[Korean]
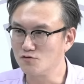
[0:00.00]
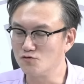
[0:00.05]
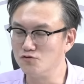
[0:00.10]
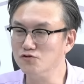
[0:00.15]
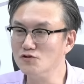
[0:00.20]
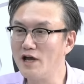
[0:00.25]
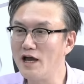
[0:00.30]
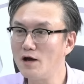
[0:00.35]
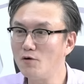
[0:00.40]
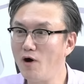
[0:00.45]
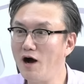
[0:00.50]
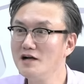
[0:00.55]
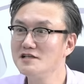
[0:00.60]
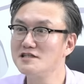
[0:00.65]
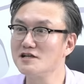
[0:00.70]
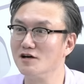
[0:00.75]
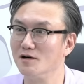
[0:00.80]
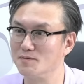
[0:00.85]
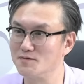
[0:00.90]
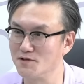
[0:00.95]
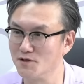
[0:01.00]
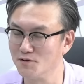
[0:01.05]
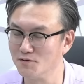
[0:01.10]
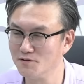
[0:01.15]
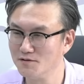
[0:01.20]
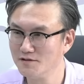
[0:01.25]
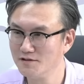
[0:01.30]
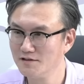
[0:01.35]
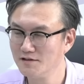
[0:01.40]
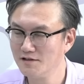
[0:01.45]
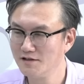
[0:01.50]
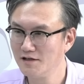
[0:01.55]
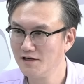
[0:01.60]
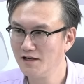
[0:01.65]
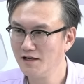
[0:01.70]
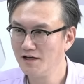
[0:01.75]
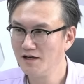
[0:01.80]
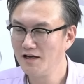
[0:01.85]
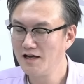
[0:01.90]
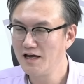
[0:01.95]
궁에 황제가 없어요.
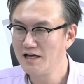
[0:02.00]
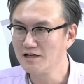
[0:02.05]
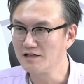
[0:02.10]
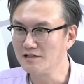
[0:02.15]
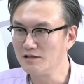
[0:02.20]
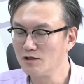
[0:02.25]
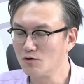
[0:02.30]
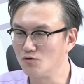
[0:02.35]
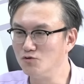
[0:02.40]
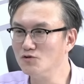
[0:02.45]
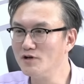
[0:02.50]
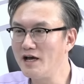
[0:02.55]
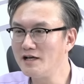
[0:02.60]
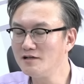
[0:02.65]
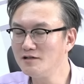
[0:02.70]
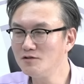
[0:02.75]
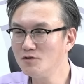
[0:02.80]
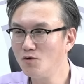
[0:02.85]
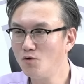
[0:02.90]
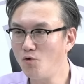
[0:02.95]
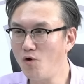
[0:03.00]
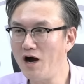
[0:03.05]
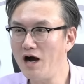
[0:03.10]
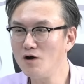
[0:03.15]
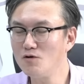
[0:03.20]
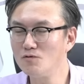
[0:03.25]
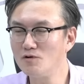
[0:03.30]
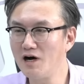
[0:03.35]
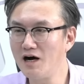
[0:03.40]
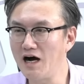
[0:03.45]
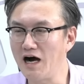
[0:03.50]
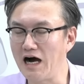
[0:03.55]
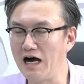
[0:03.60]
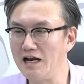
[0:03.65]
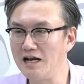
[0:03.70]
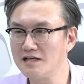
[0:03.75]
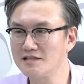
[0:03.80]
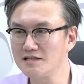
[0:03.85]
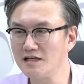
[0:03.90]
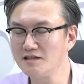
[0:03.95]
궁에는 황후가
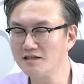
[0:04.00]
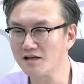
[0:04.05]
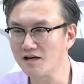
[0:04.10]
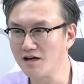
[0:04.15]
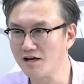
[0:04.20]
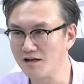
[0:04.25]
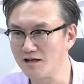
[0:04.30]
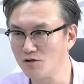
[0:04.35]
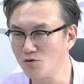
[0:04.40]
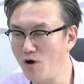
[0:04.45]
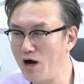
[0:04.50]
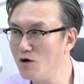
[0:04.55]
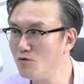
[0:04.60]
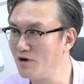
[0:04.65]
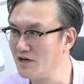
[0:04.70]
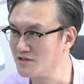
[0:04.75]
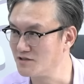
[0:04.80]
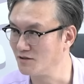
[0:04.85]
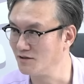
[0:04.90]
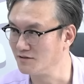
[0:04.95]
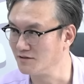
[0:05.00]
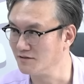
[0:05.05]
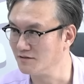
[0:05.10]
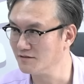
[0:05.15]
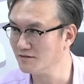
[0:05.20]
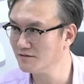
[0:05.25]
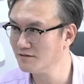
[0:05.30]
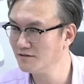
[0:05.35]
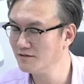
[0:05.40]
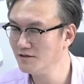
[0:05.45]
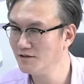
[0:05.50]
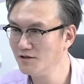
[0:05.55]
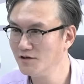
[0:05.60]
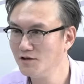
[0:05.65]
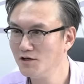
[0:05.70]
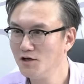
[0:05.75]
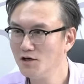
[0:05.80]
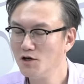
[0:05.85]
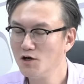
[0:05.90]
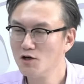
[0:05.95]
알렉산드라라는 황후가 있었거든. 네.
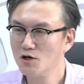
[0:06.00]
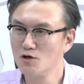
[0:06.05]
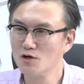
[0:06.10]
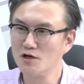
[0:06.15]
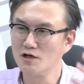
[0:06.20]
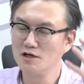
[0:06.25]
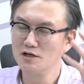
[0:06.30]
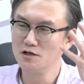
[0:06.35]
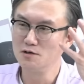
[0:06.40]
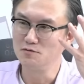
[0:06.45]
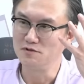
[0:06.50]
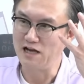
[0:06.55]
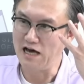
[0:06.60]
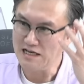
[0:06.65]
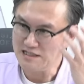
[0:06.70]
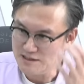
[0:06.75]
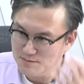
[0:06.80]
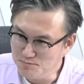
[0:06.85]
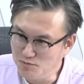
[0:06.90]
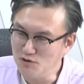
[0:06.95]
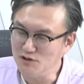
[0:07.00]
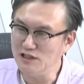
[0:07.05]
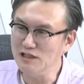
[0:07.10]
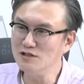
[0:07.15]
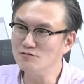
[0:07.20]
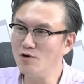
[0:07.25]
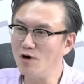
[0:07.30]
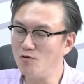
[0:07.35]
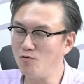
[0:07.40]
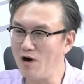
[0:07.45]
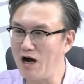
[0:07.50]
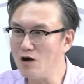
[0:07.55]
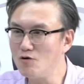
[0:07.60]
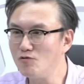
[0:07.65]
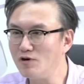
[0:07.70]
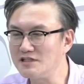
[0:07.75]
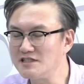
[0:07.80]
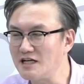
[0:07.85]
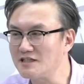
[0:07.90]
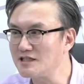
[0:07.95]
라스푸틴과
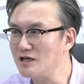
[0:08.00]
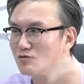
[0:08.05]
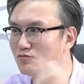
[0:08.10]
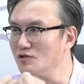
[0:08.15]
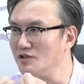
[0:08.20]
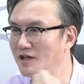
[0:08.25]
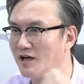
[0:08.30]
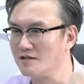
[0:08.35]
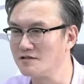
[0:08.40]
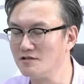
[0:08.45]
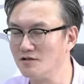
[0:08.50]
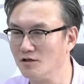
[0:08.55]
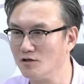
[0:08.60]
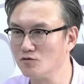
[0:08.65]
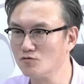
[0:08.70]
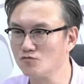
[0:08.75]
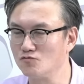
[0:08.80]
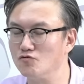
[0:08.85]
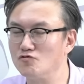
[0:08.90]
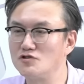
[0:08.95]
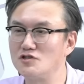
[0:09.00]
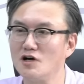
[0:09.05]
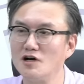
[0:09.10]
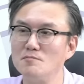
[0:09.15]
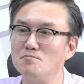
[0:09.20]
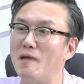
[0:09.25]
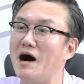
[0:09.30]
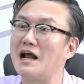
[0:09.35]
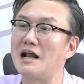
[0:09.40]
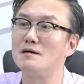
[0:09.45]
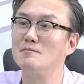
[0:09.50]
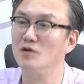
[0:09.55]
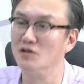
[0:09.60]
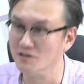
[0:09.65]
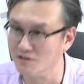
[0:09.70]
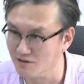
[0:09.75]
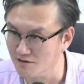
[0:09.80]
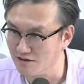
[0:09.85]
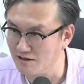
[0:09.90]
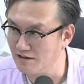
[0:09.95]
황후가 짝짝꿍이 돼서 국정을
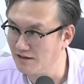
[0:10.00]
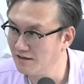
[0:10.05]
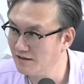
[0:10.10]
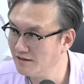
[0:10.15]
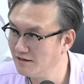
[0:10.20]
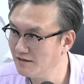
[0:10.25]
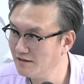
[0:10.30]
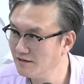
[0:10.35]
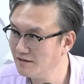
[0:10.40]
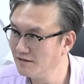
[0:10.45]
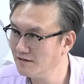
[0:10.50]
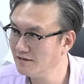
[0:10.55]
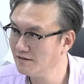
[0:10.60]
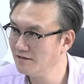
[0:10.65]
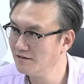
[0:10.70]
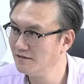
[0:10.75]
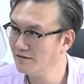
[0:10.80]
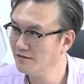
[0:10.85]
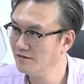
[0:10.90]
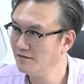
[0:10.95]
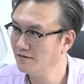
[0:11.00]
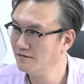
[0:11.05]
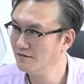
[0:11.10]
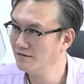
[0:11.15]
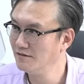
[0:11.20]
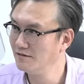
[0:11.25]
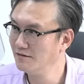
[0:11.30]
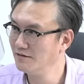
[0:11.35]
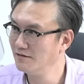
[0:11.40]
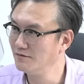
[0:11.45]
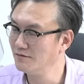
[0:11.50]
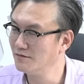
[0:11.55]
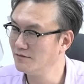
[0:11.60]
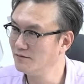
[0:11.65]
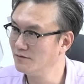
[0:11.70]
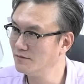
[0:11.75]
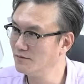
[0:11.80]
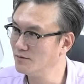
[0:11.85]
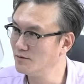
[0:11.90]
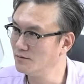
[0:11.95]
말아먹는 거야. 음. 아.
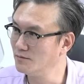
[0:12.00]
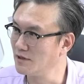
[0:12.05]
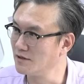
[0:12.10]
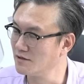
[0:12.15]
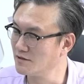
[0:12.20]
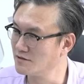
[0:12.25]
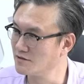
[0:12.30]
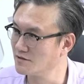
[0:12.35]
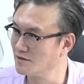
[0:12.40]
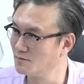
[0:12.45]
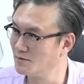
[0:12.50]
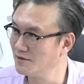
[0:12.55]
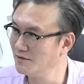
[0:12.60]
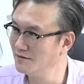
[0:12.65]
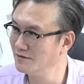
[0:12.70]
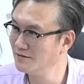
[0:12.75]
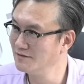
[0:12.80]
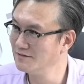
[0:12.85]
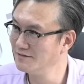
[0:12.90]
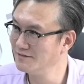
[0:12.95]
왜 그렇게 쳐다봐?